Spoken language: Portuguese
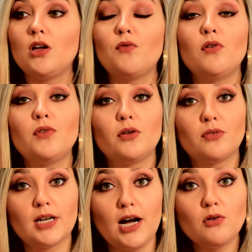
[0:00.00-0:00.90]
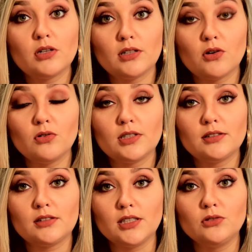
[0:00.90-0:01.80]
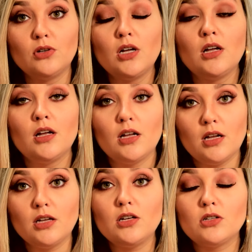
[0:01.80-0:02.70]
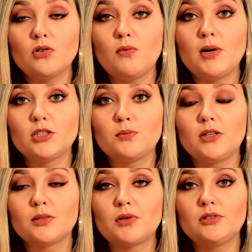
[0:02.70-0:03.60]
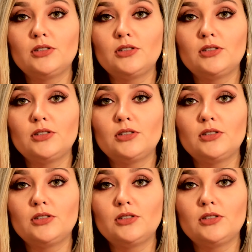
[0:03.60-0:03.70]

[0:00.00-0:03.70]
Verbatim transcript: "Eu vou verificar o que está acontecendo." e dou uma resposta para